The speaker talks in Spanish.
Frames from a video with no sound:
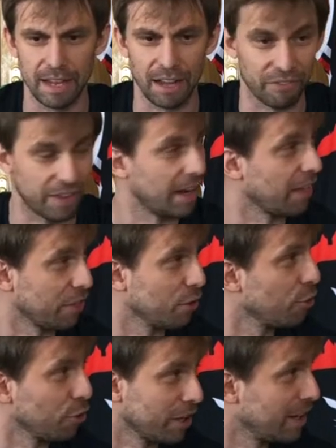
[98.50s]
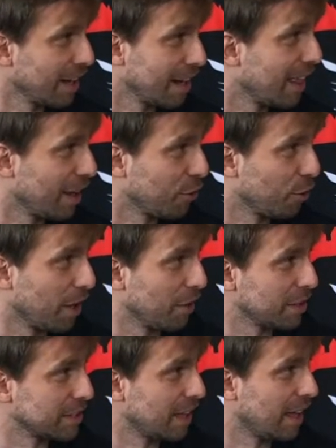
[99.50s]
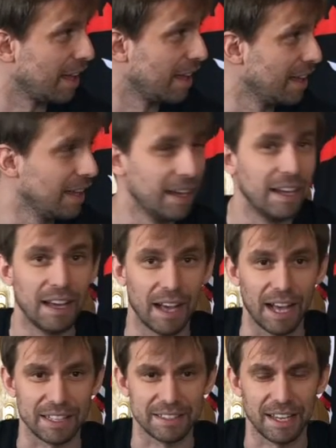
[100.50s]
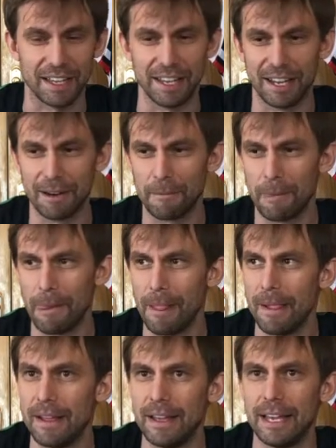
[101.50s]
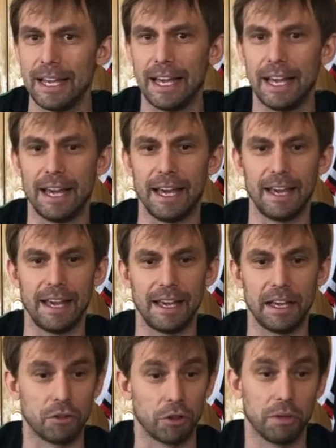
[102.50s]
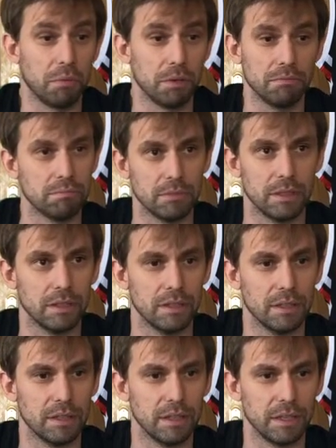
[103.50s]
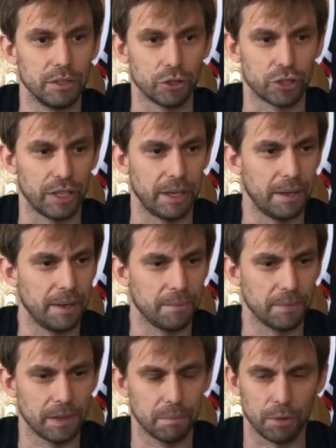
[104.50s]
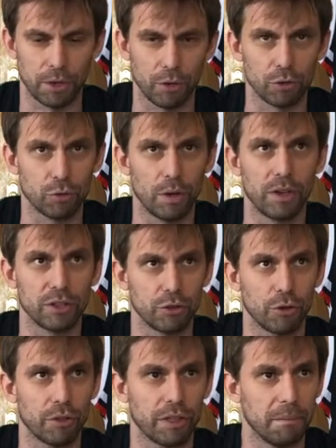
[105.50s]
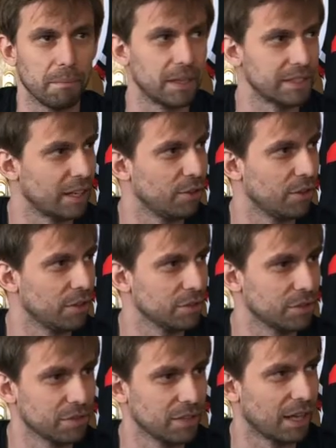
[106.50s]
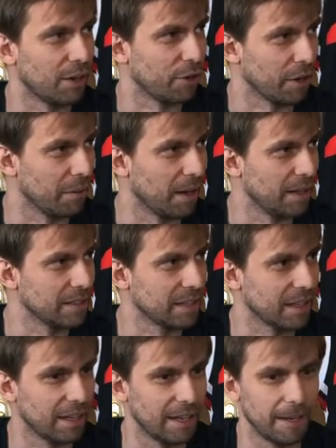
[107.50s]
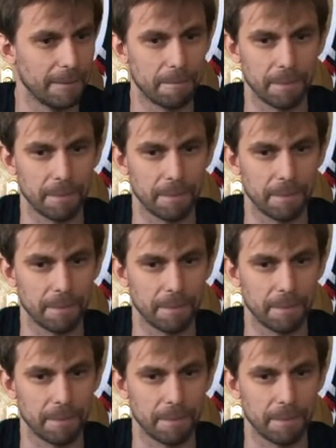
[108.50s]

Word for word: federación, no tenía nada colgado hasta, hasta ayer. Eh, entonces, bueno, eh, yo sé, porque los jugadores conocen más a los, rivales, que